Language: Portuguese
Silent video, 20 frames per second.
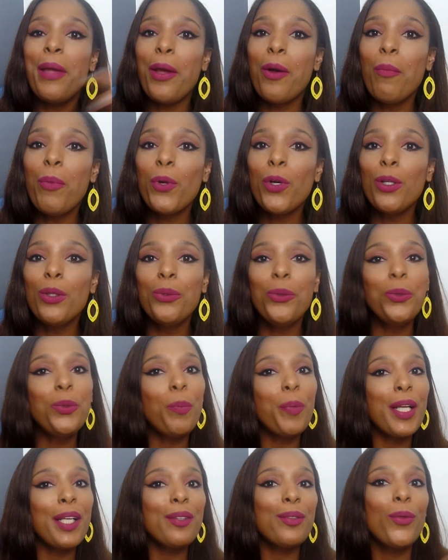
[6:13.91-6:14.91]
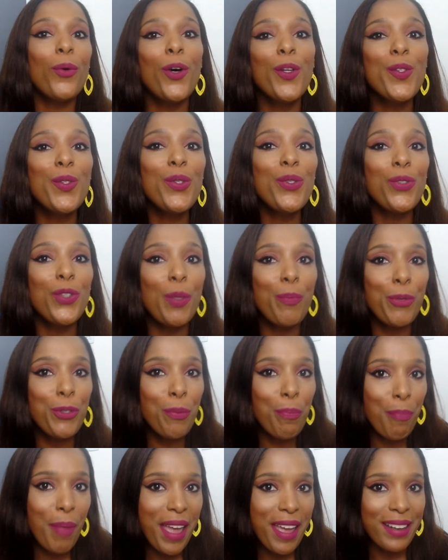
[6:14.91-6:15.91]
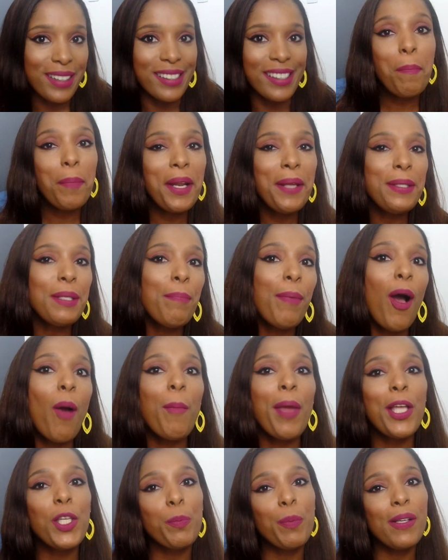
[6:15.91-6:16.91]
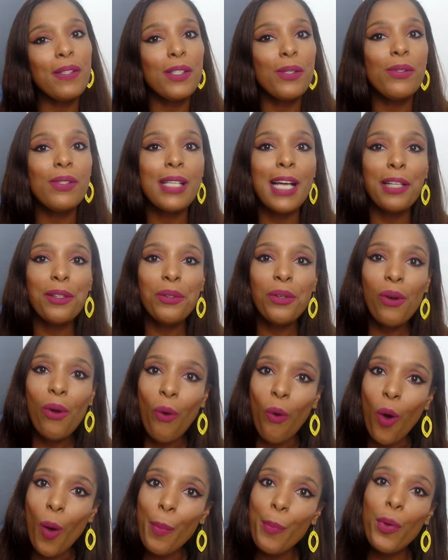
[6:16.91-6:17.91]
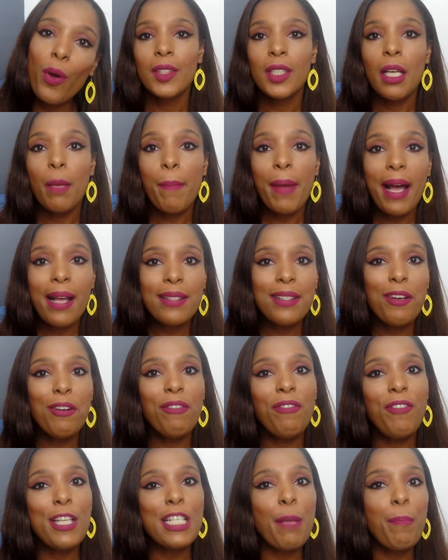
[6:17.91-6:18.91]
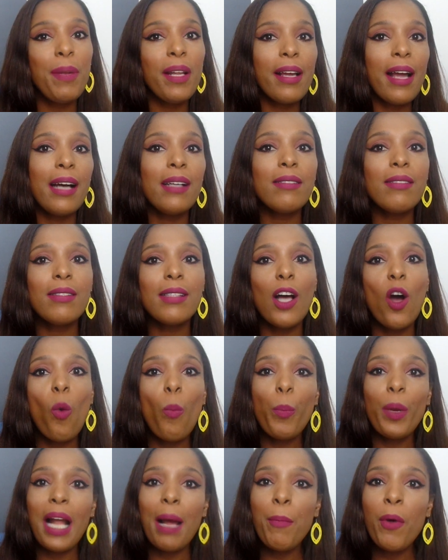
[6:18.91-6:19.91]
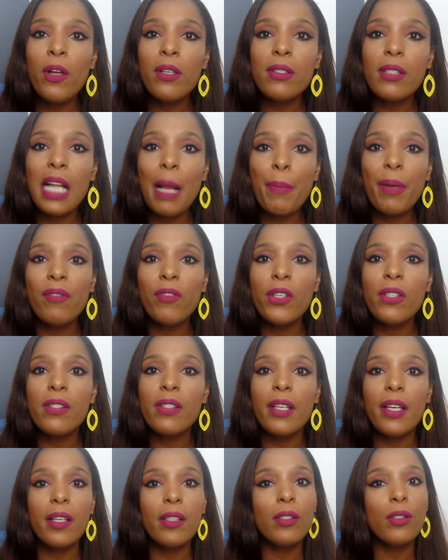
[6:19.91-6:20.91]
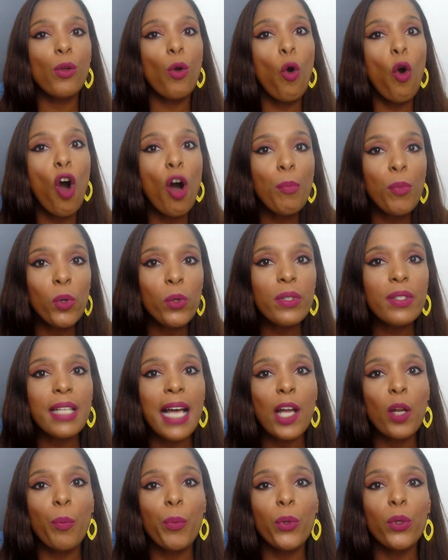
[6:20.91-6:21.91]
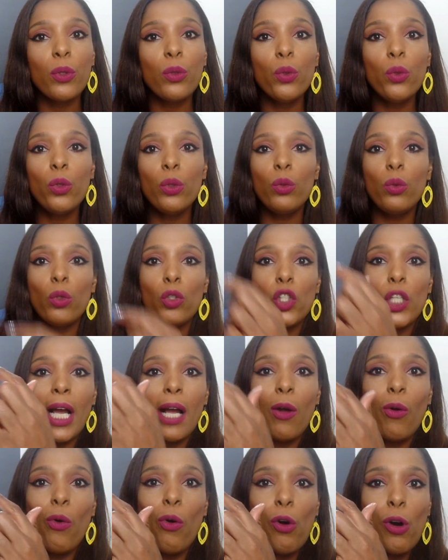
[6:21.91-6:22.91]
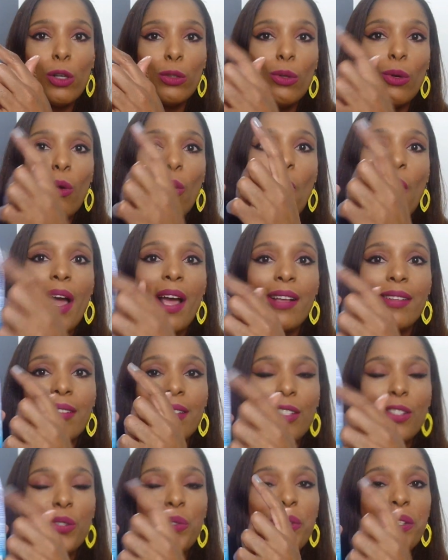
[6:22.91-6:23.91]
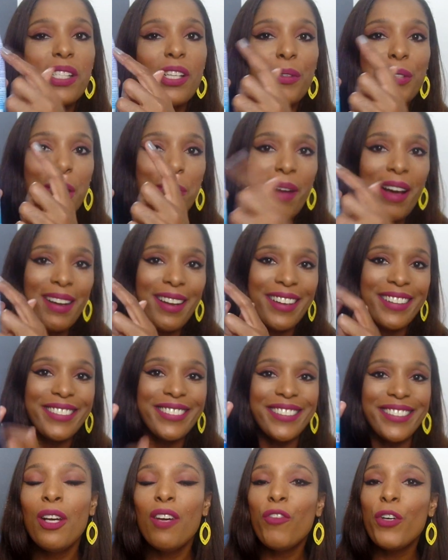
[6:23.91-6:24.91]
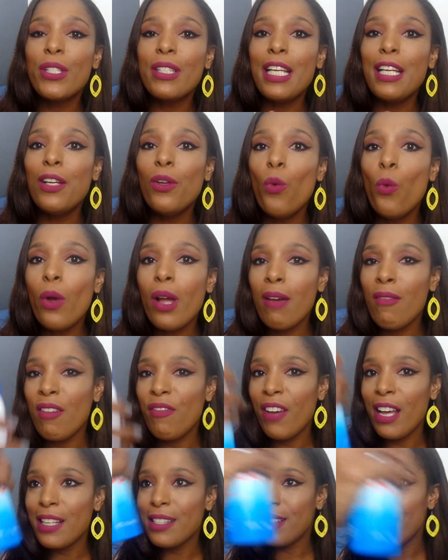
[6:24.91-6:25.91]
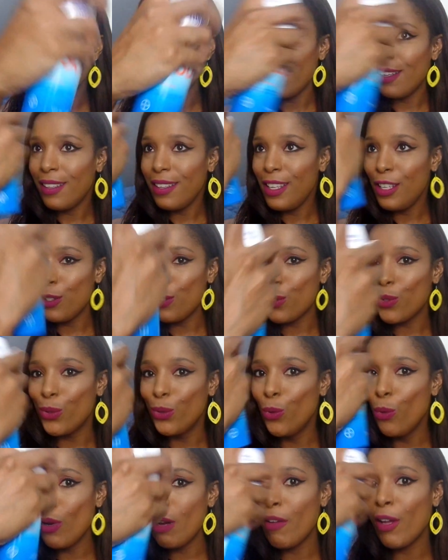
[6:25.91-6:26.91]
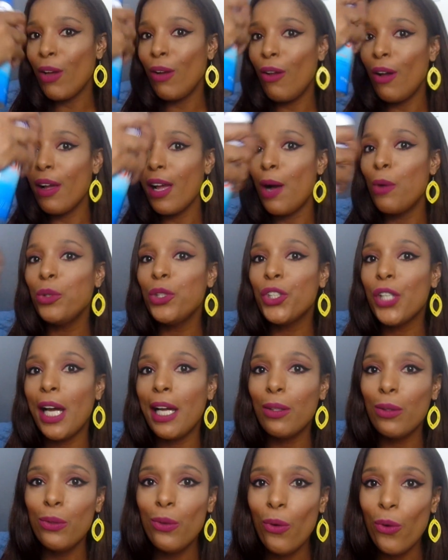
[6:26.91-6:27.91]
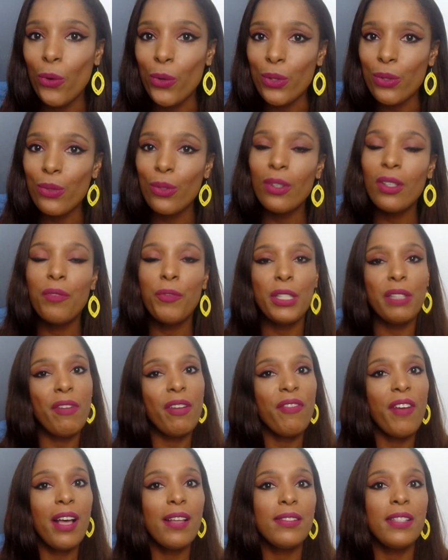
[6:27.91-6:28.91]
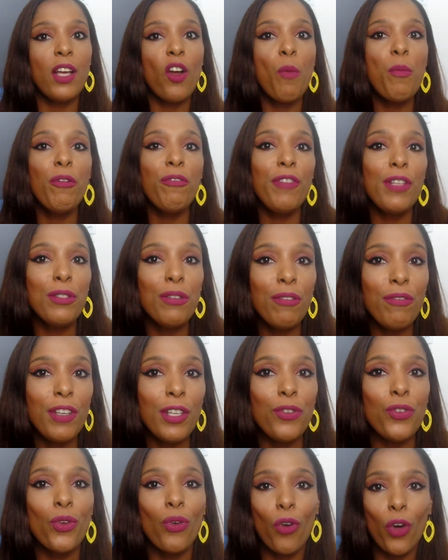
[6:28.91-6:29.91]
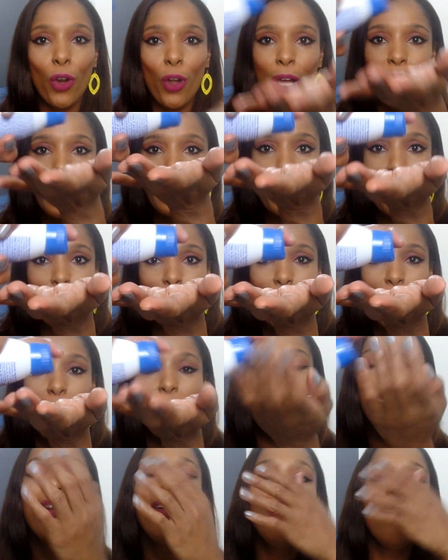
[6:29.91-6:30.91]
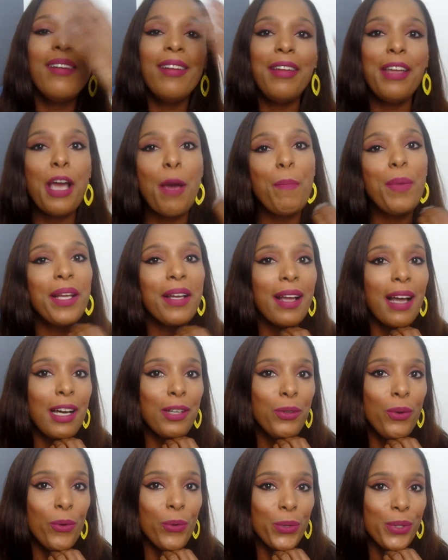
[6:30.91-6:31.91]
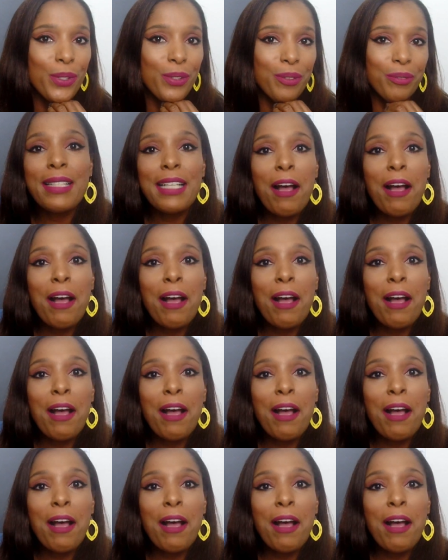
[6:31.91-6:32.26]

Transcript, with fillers: É um produto para todos os tipos de pele. E principalmente para ser usado no corpo. Mas eu fiz a aplicação para mostrar para vocês como usar o produto de acordo com essa instrução na embalagem. Você nunca vai fazer isso, nunca vai colocar um jato no rosto. Você vai fazer como eu fiz no vídeo, colocar na mão e aplicar no rosto.